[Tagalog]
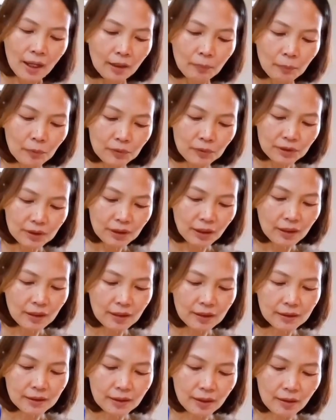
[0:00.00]
Alam mo,
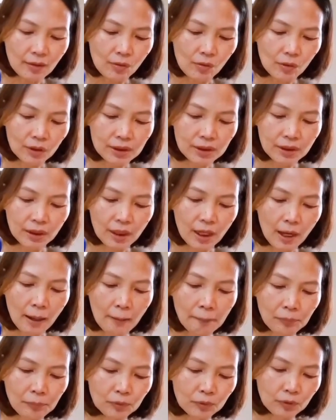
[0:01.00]
insaya saya ako kasi
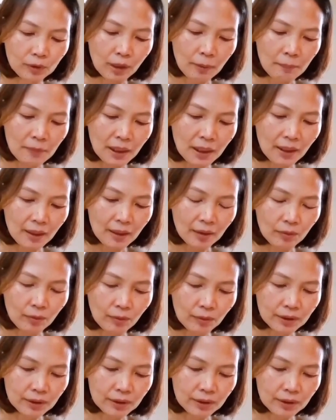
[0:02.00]
kahapon nang namili ko.